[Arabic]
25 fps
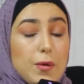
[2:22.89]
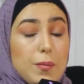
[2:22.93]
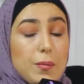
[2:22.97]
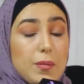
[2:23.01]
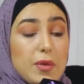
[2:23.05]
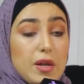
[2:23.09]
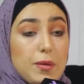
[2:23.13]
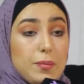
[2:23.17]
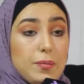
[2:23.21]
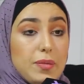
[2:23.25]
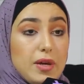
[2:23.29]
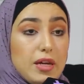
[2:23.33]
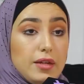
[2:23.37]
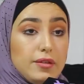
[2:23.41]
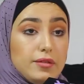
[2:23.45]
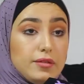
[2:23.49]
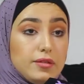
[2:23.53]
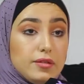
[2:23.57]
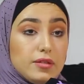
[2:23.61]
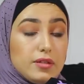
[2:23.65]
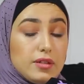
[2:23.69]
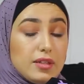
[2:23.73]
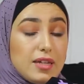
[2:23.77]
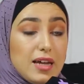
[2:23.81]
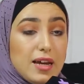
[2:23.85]
من بعد
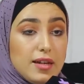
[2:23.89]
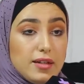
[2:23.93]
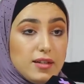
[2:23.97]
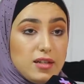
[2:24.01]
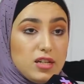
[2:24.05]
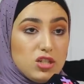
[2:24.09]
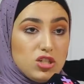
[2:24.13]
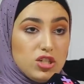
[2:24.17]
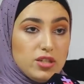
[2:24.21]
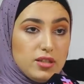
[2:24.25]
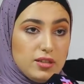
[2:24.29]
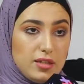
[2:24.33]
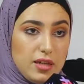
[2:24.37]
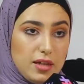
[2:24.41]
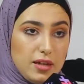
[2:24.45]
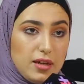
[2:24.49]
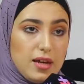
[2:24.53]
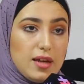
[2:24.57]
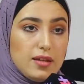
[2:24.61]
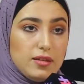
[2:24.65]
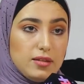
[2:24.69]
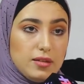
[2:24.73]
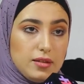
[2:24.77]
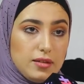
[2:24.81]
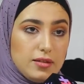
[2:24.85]
كانت لجنه
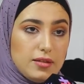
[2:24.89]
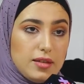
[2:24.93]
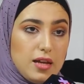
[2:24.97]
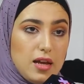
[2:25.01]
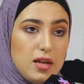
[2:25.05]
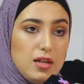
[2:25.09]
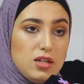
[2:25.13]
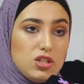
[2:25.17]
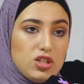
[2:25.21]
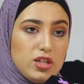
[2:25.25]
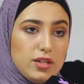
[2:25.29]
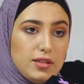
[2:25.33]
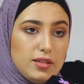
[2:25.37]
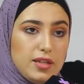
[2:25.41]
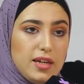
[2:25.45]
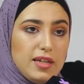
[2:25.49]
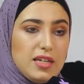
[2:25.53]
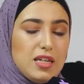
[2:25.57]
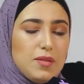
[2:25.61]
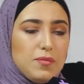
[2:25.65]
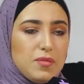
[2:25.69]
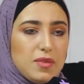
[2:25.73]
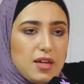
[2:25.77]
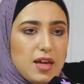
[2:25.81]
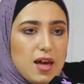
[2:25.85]
كانت ديك الساعه لجنه
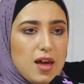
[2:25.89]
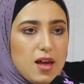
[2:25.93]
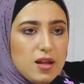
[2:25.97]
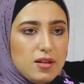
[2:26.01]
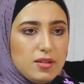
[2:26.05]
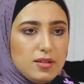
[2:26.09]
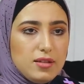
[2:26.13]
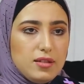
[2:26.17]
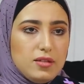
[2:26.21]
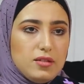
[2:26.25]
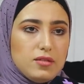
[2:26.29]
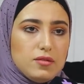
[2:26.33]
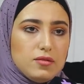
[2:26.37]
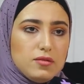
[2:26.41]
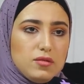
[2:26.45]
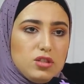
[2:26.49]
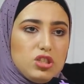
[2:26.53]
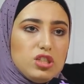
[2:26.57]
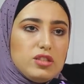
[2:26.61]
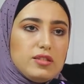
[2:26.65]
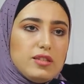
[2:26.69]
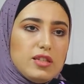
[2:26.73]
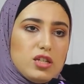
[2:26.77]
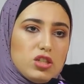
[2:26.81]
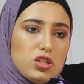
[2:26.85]
التحكيم جالسين
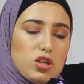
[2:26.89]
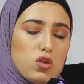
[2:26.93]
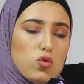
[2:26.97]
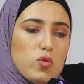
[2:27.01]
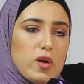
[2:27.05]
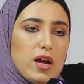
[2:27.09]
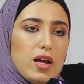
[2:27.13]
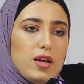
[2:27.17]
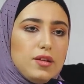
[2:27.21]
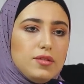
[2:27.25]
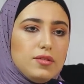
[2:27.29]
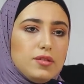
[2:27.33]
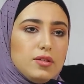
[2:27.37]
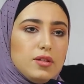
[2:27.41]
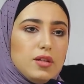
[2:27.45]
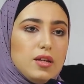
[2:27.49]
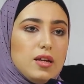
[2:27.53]
شي 12 واحد